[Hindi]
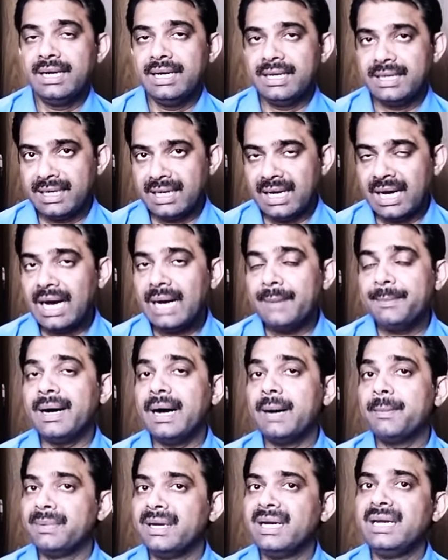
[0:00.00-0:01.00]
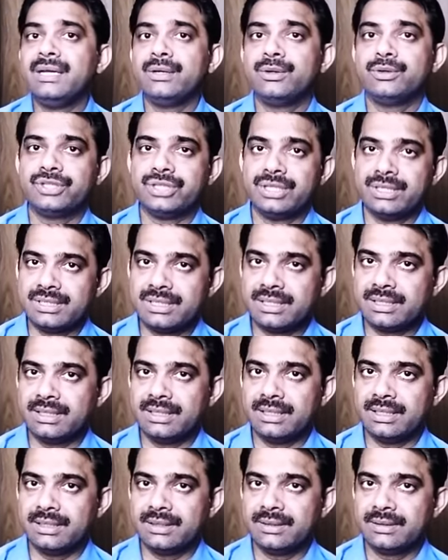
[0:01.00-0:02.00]
लेकिन आप अपने लिए कुछ कर
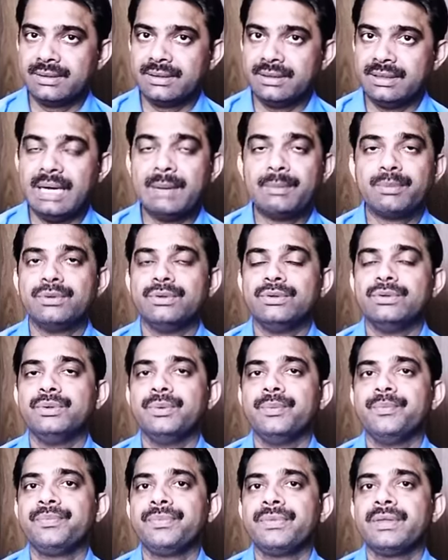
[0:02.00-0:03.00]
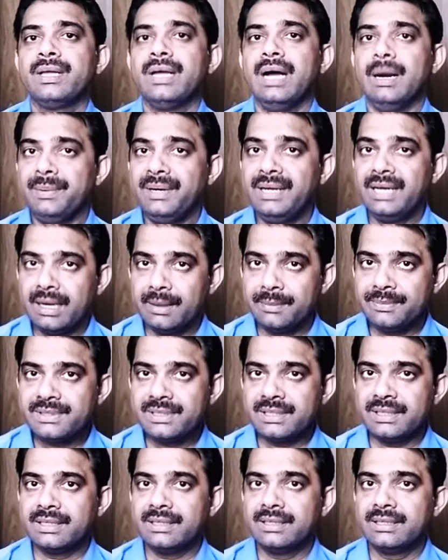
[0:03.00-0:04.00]
सकते हैं आपको अपने आप
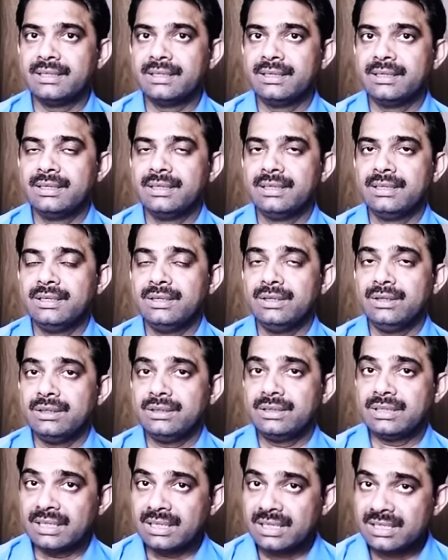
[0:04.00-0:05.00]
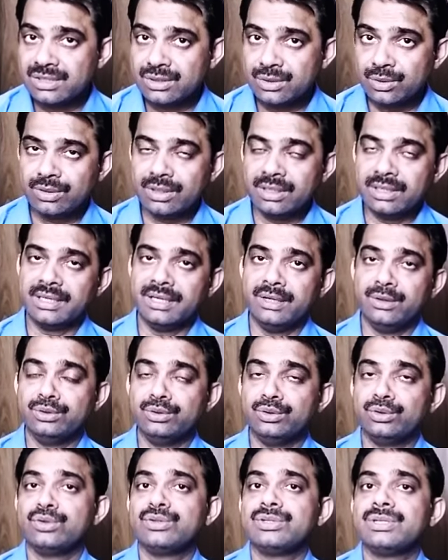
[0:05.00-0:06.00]
से तटस्थ होकर के
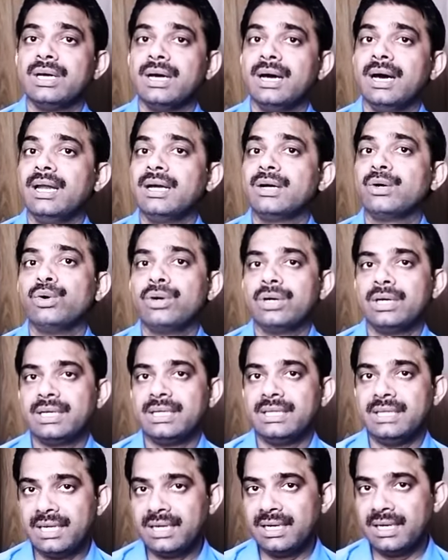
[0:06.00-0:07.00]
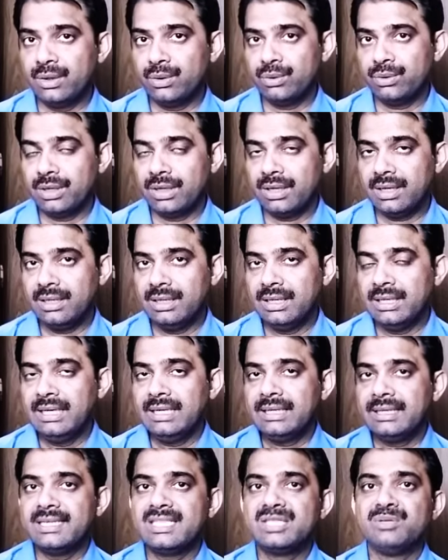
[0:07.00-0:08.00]
उन दोनों से अलग होकर के देखना होगा
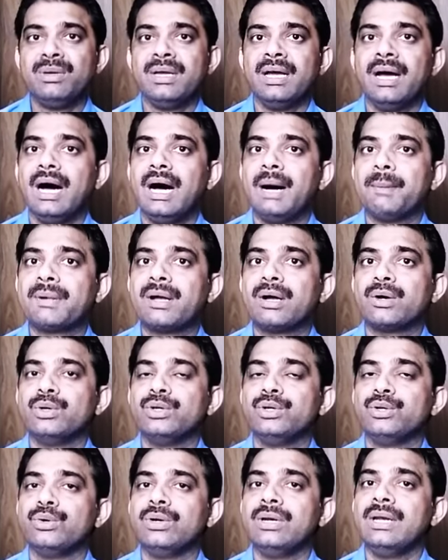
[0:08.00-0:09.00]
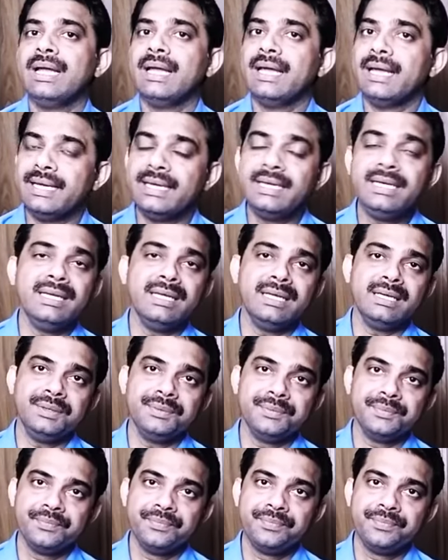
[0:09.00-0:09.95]
कि इसमें आपका कोई रोल है ही नहीं